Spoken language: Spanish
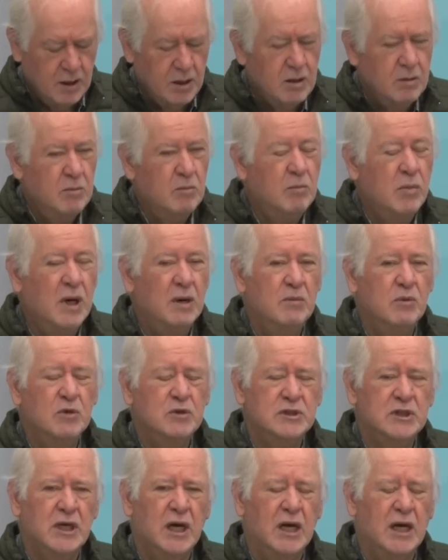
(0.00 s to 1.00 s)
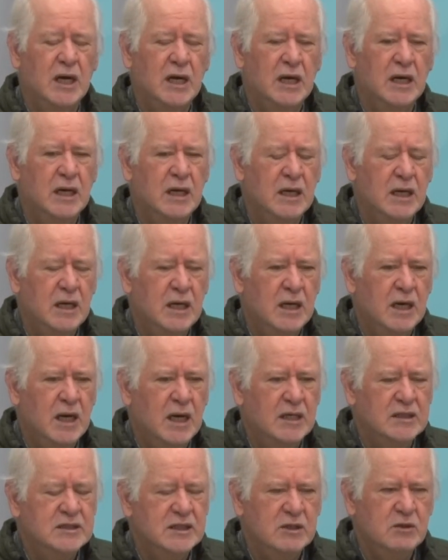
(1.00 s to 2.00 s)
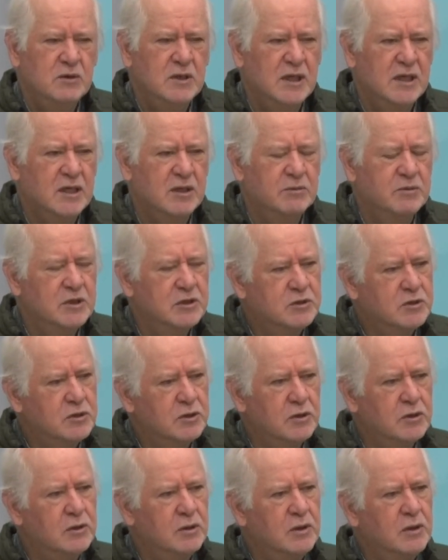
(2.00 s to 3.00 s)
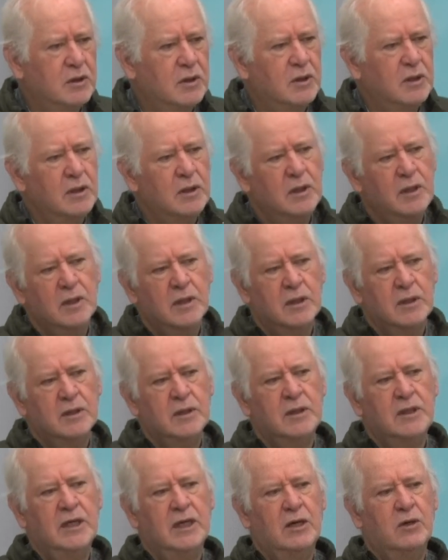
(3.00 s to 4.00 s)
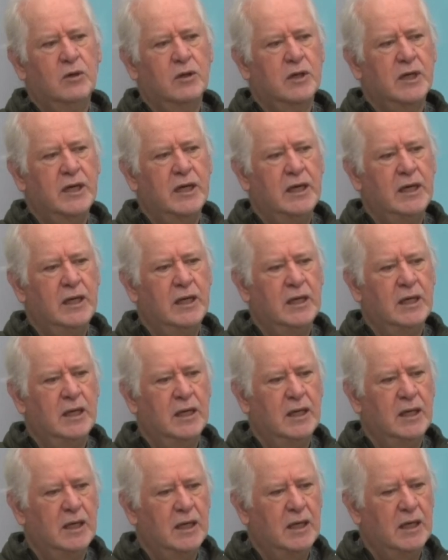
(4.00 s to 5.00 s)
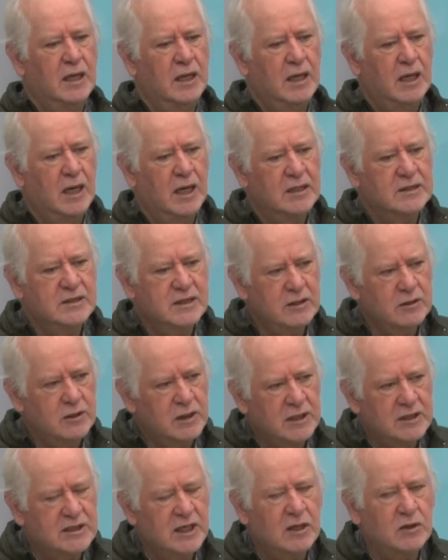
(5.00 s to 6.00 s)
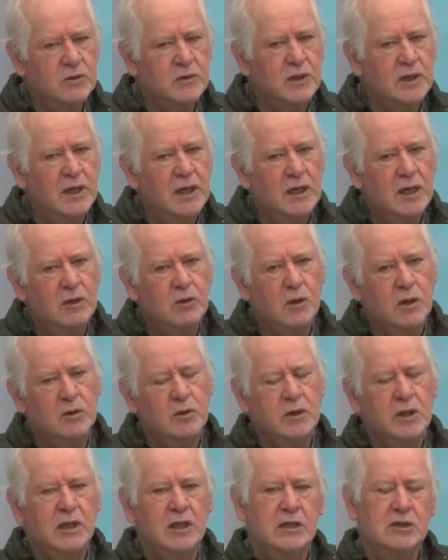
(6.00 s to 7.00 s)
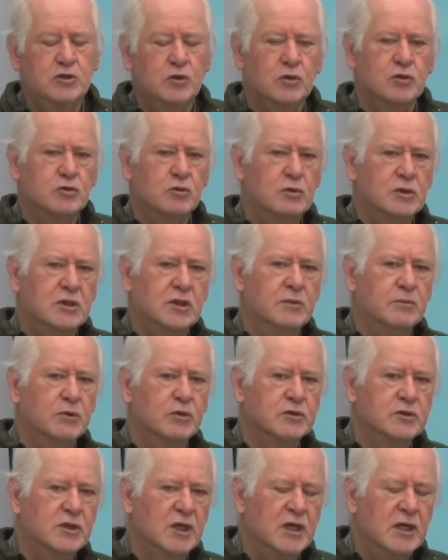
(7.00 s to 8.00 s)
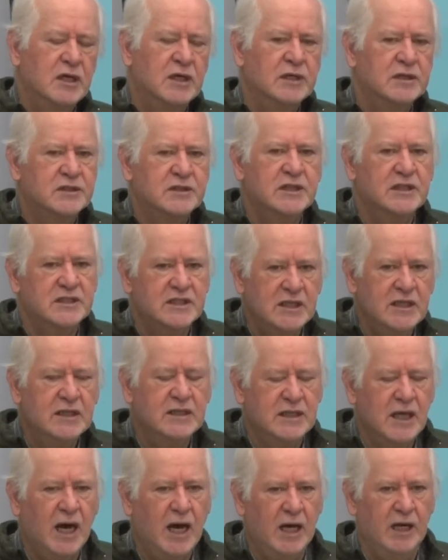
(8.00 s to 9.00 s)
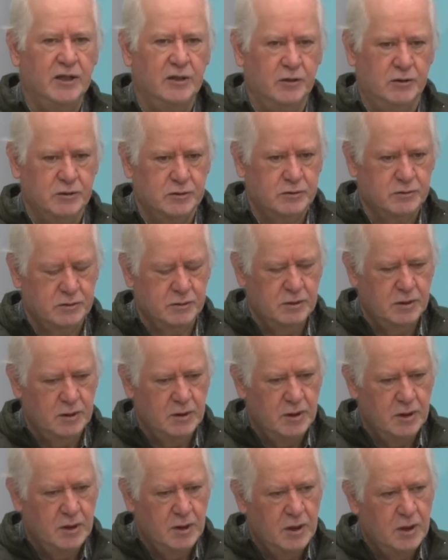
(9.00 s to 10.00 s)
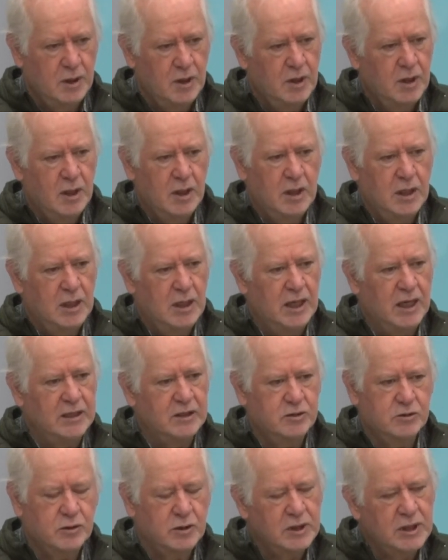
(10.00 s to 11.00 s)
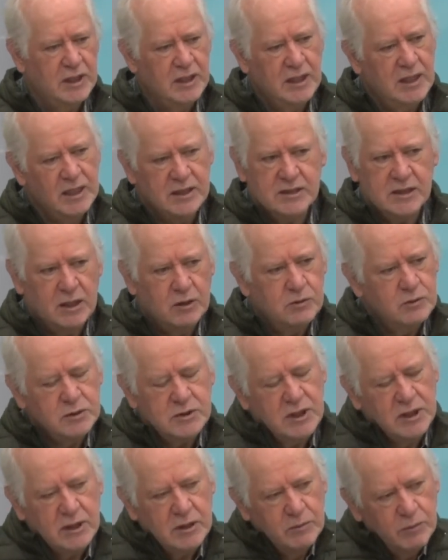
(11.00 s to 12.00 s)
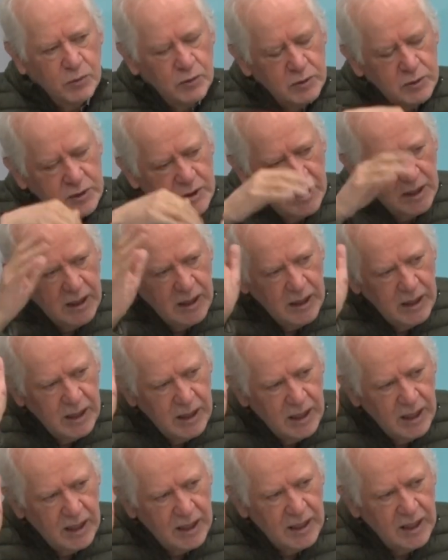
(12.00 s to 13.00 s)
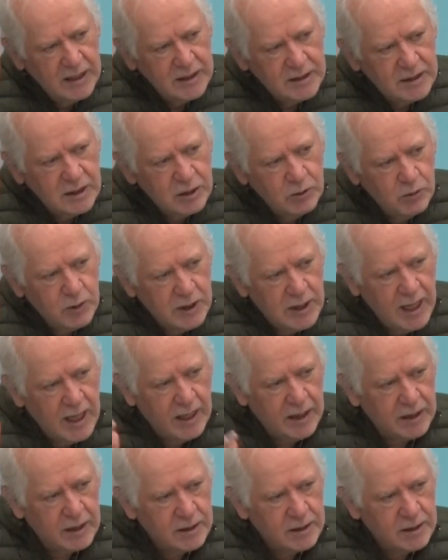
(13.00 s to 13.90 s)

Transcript: Vamos a hacer una revisión de lo que ha sido la salud en el Ecuador en estos últimos 60 años. La historia de la salud se remonta a la antigüedad.